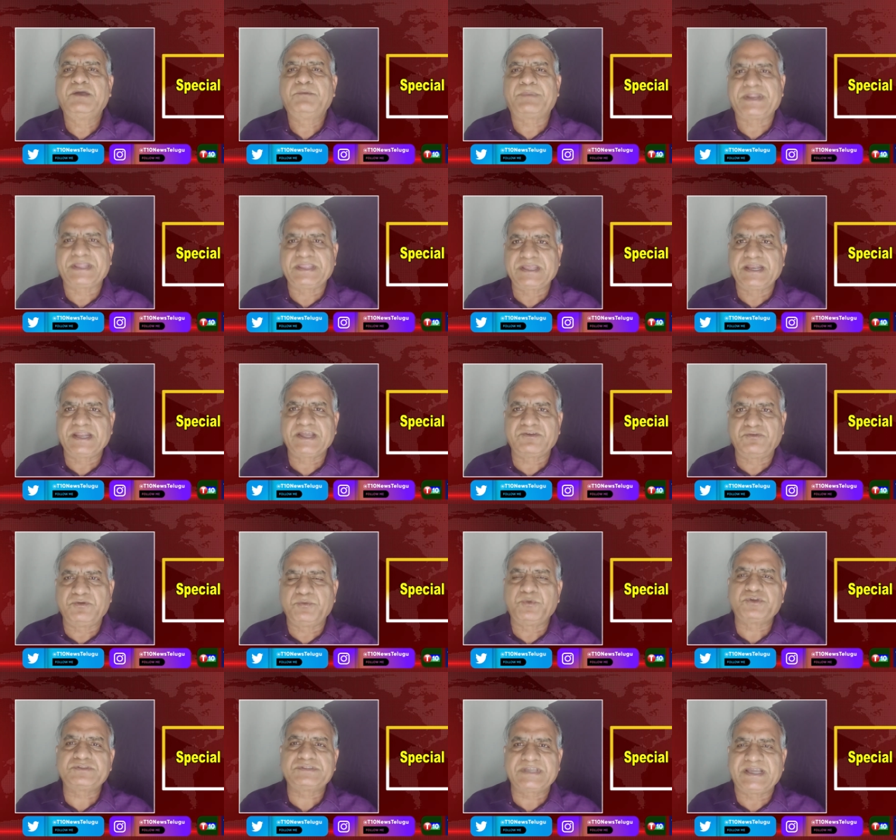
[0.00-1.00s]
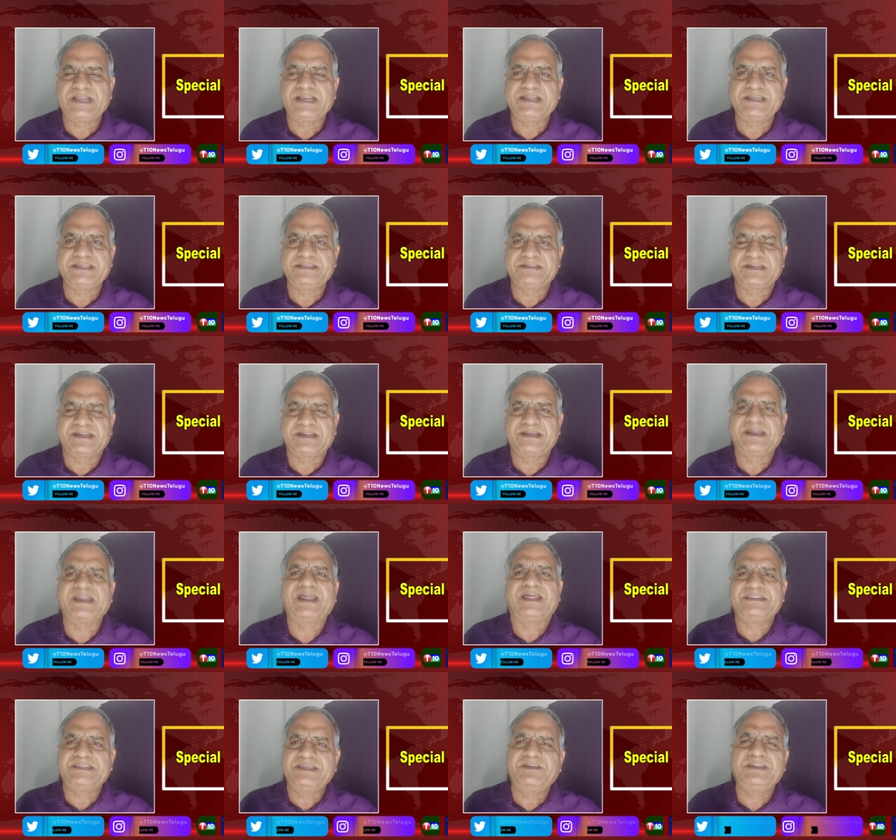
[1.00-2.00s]
ప్రజలకు విముక్తి కలిగించడం కానీ
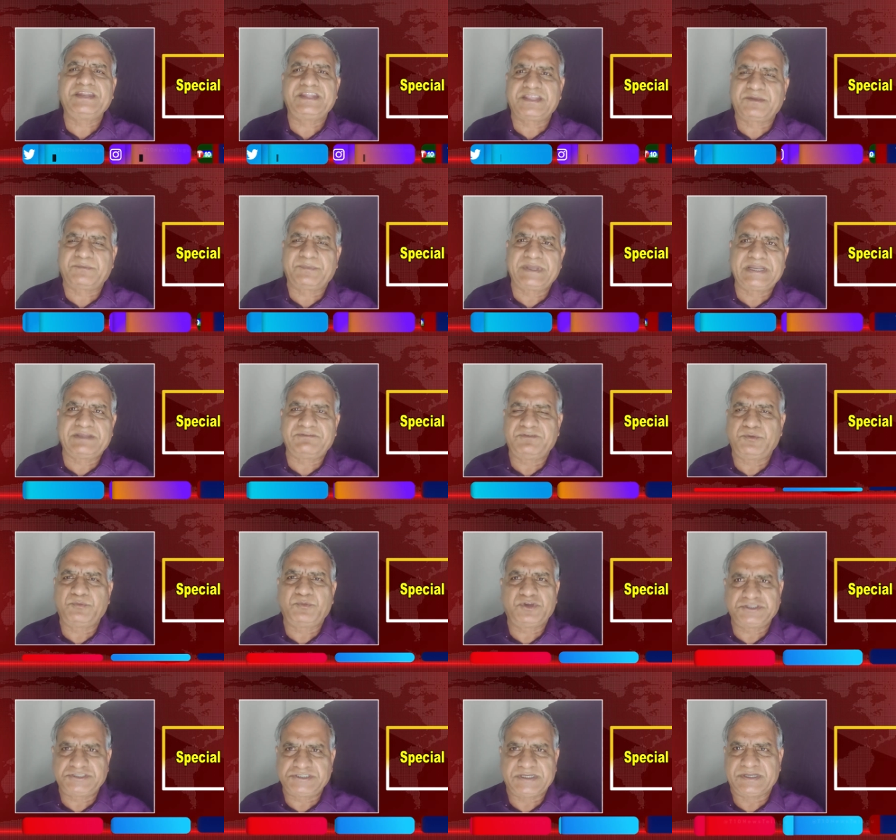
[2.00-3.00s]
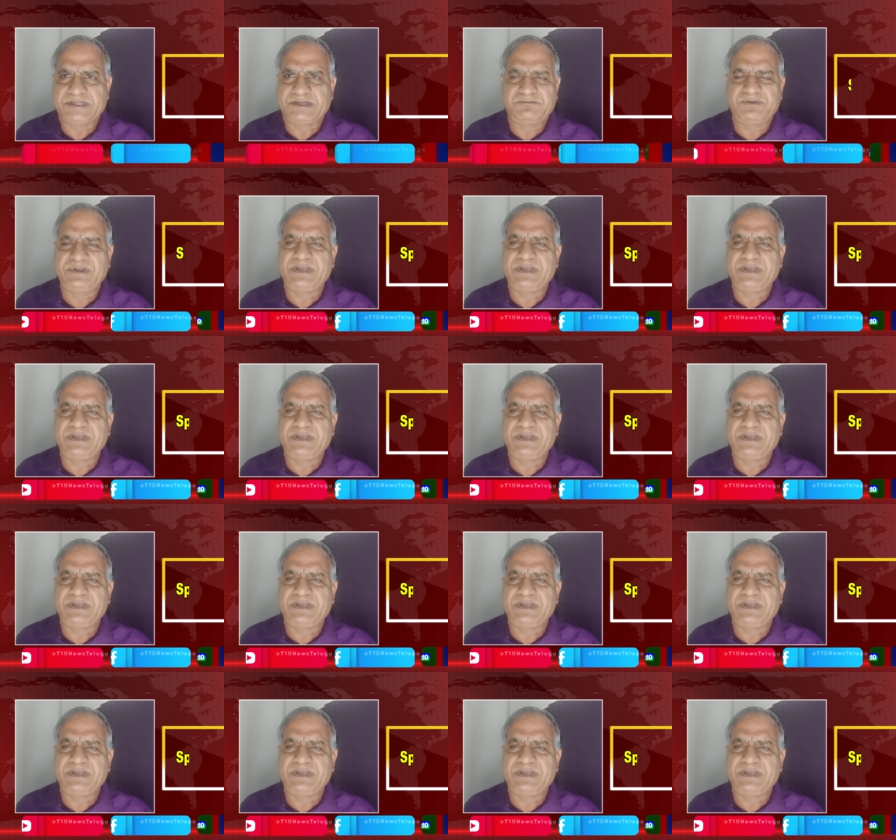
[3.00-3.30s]
అది నిజమైన విమోచన